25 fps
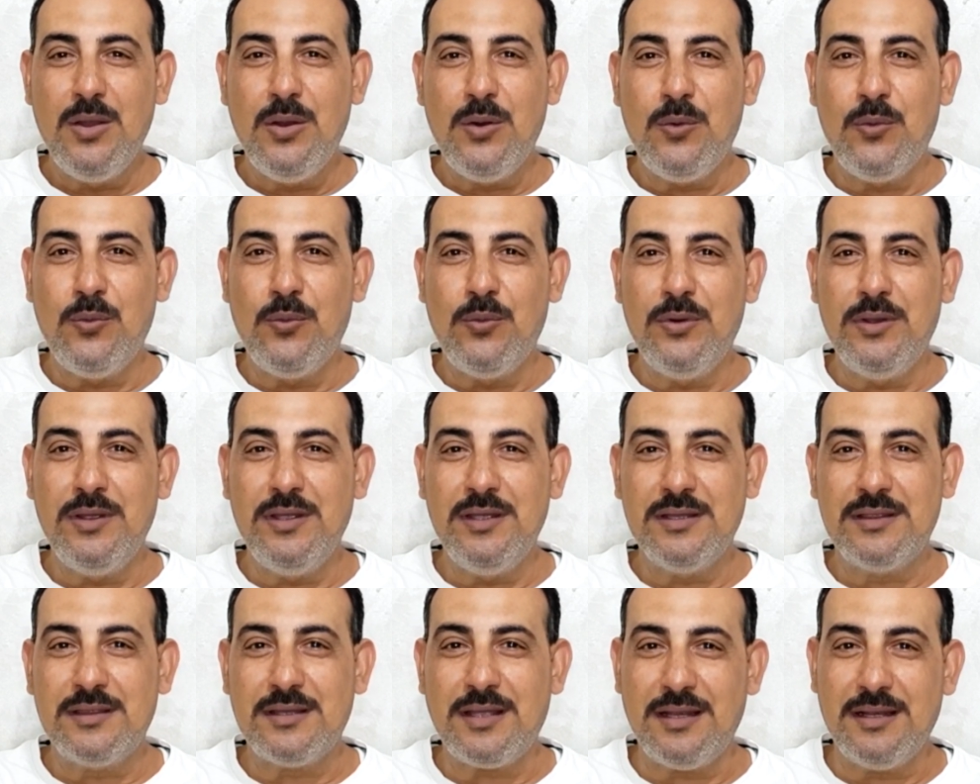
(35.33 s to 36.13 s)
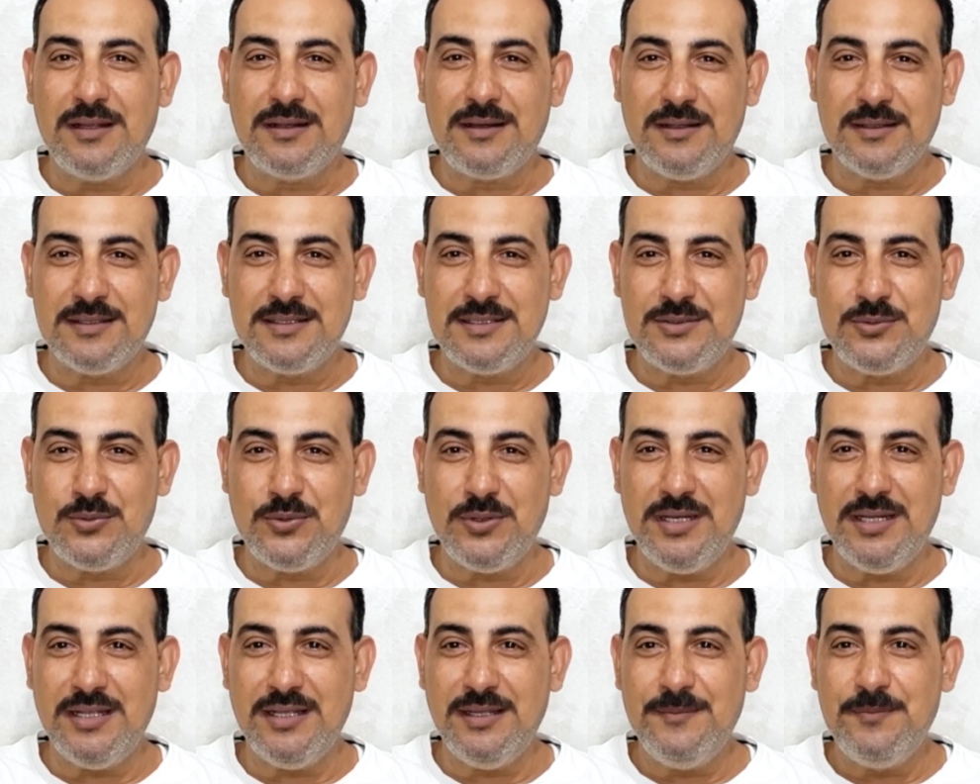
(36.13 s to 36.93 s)
والتعليقات
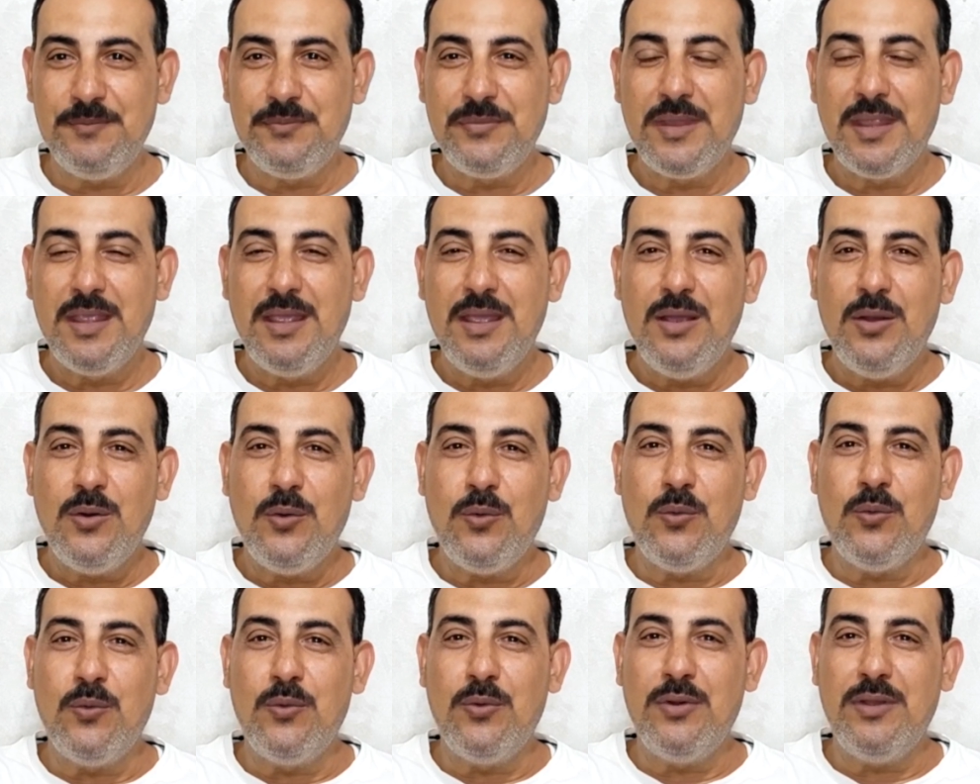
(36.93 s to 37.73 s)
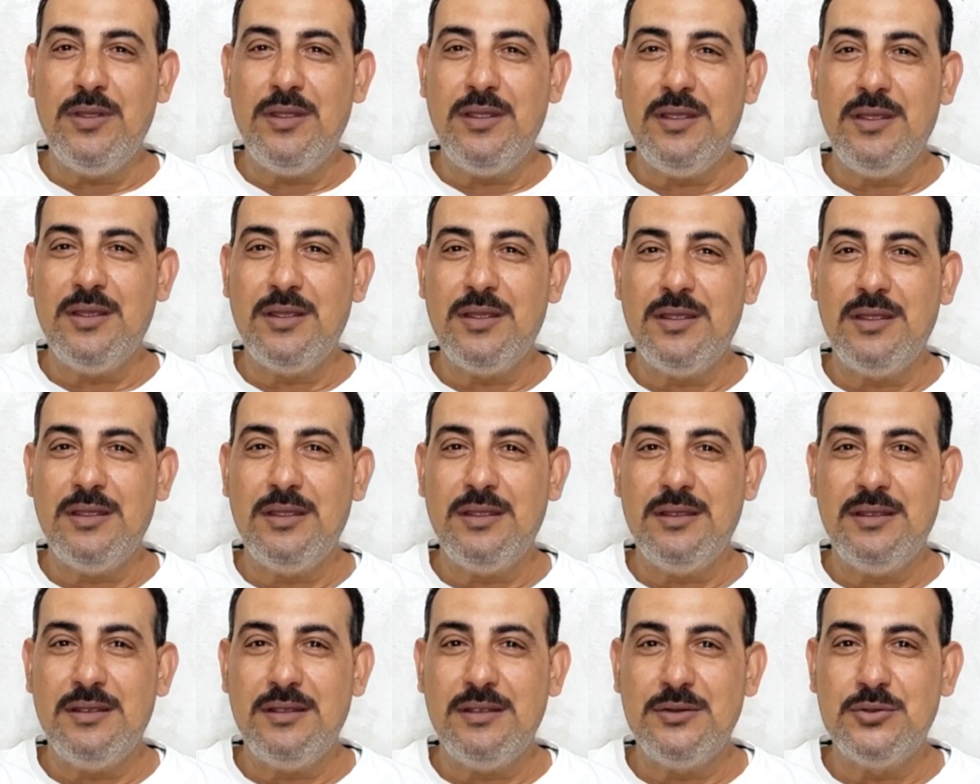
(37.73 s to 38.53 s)
الزوينة
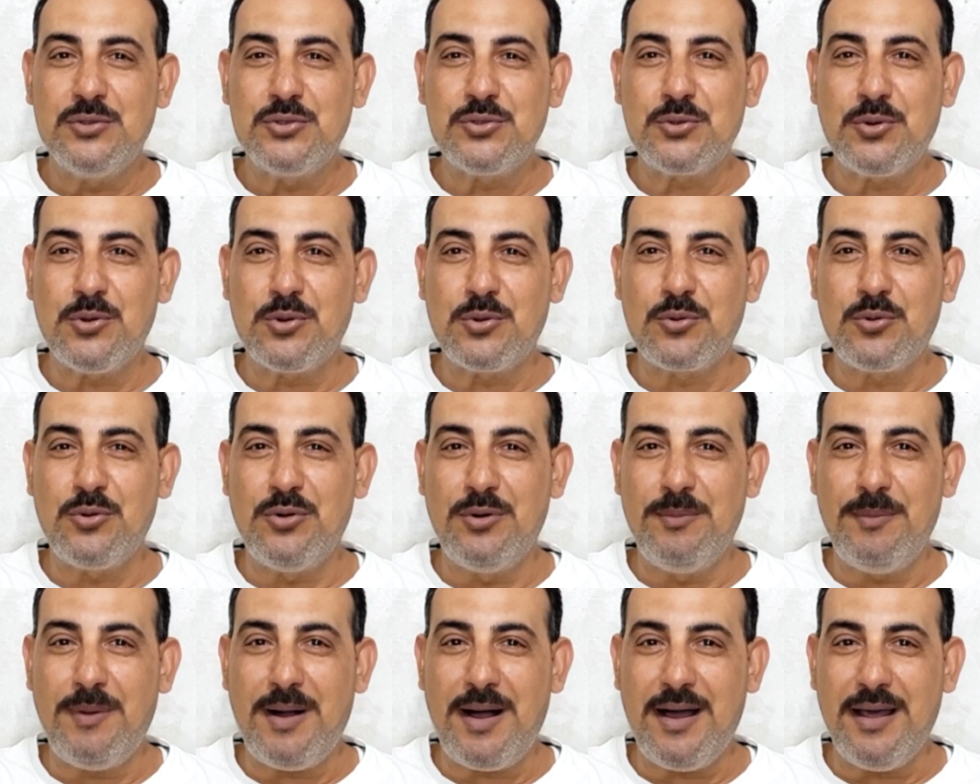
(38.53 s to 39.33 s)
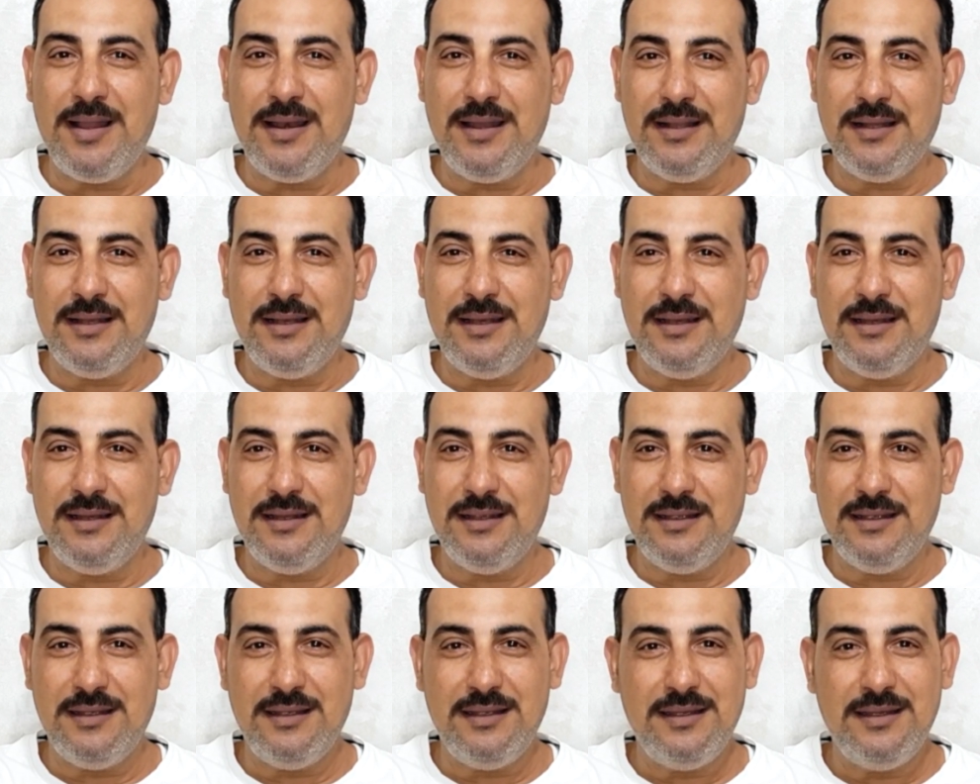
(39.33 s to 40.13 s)
ونشكركم على
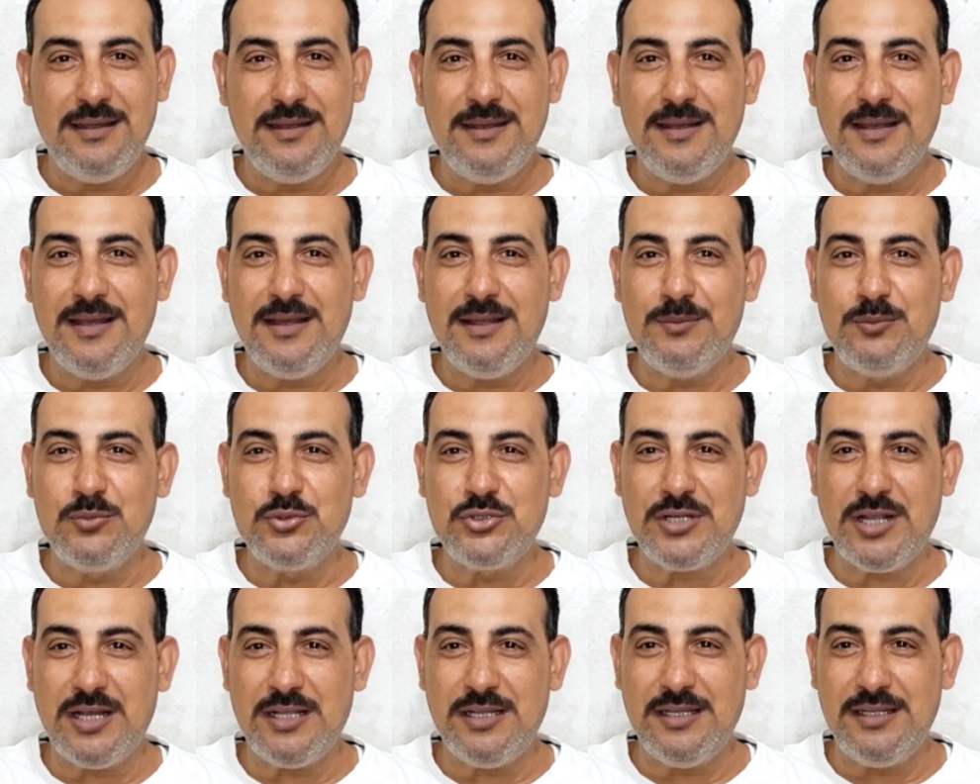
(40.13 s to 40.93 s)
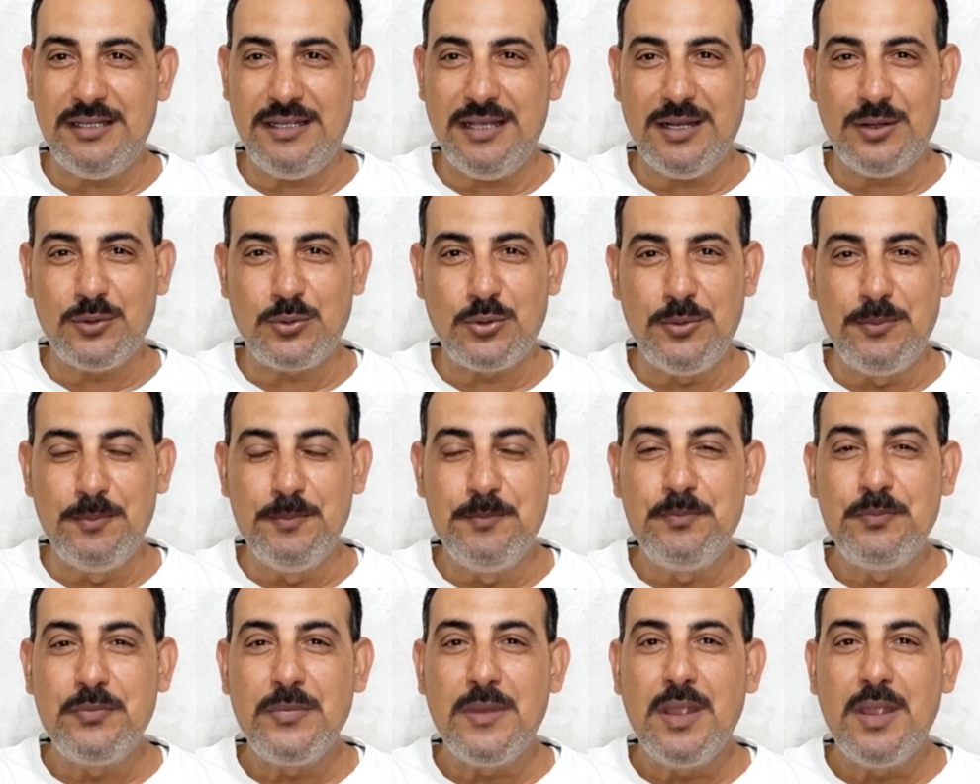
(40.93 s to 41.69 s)
المشاهده ديالكم